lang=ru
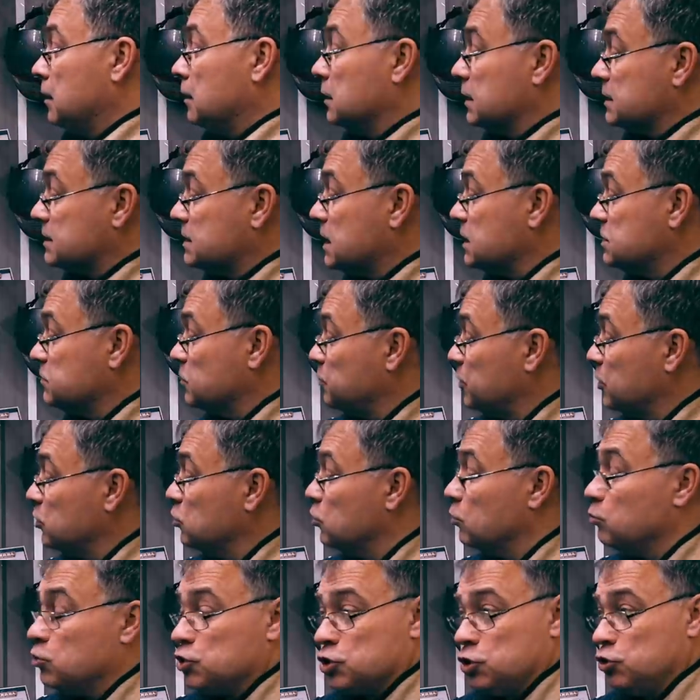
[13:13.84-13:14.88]
А рассказывать про
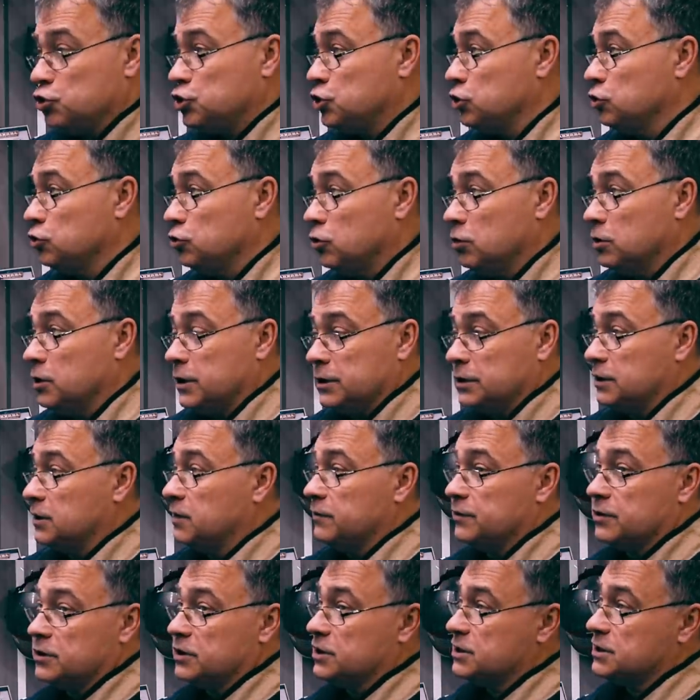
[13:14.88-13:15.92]
нее можно очень долго, это,
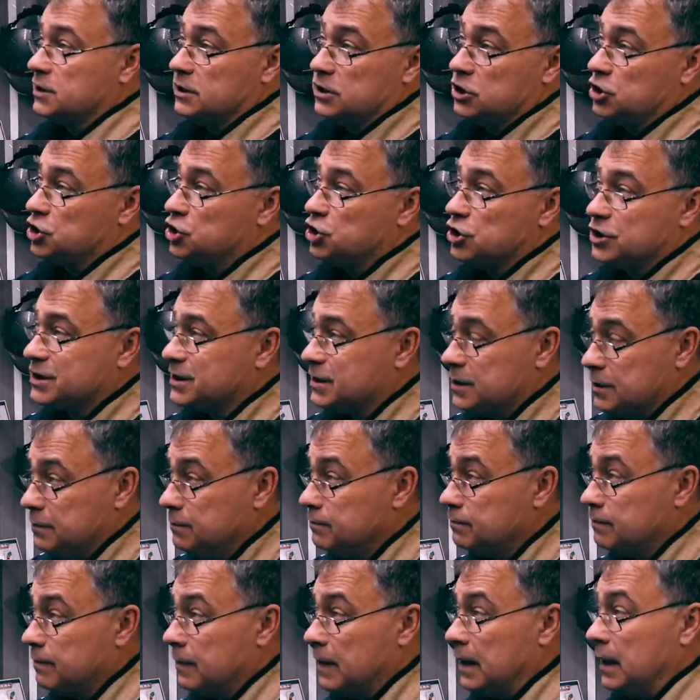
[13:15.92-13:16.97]
наверное, целые часы.
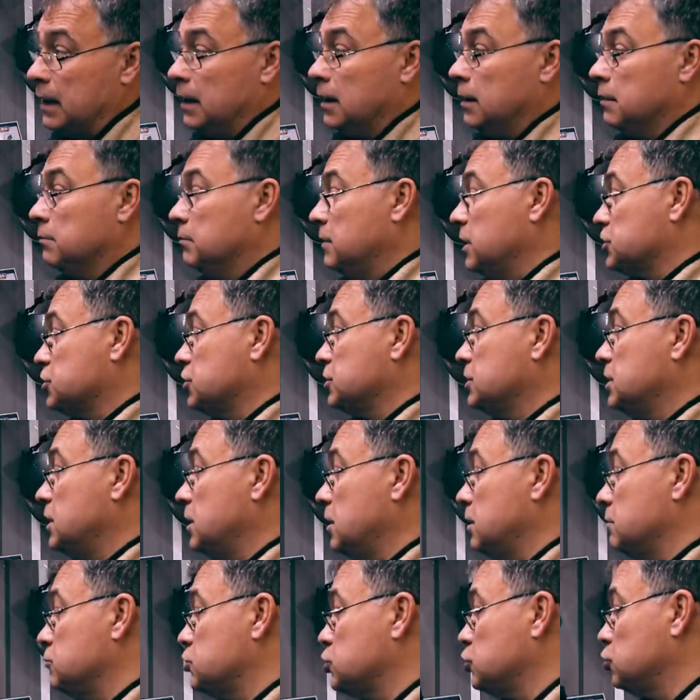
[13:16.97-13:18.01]
Мы
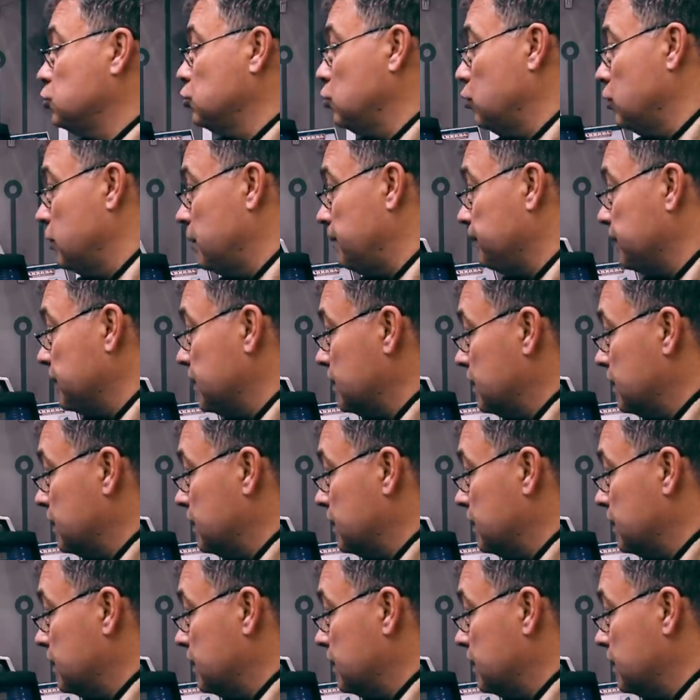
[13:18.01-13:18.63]
ожидаем, что,